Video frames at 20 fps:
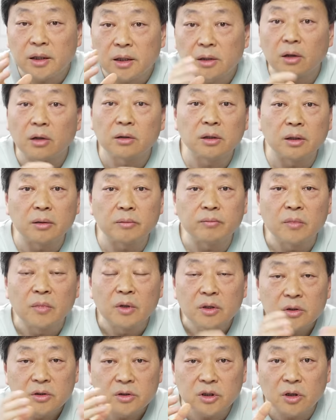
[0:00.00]
底捞的
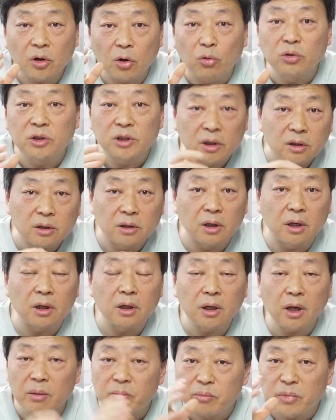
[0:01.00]
这个护城河
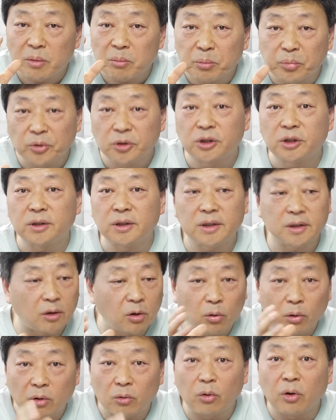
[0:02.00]
根本不是那个
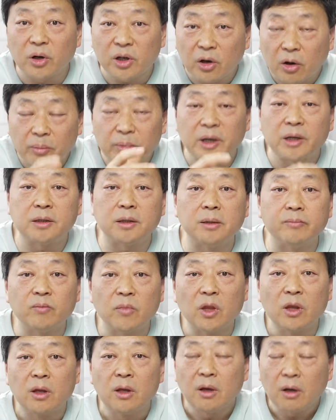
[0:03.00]
火锅料本身，
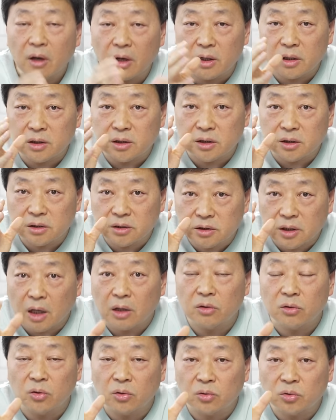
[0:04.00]
而是
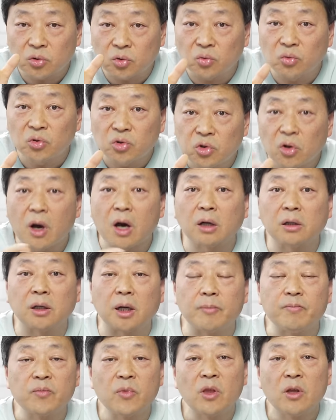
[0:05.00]
张勇独创
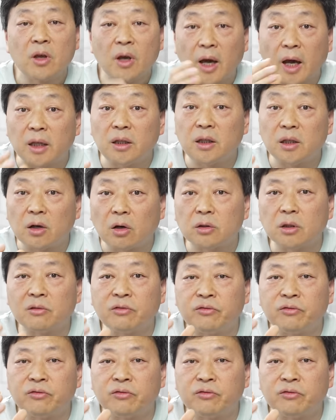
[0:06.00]
的海底捞的